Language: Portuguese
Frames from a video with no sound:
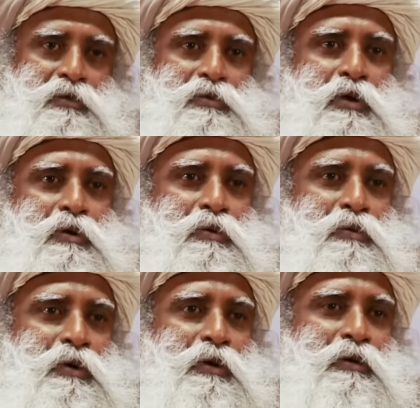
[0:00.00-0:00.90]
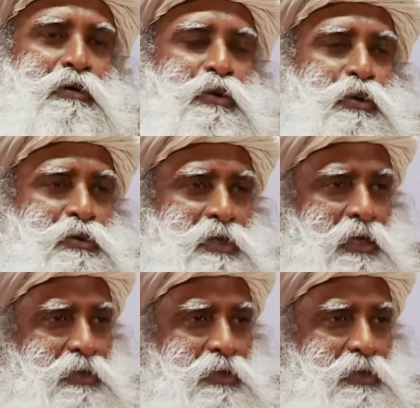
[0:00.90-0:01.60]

Então, hoje, os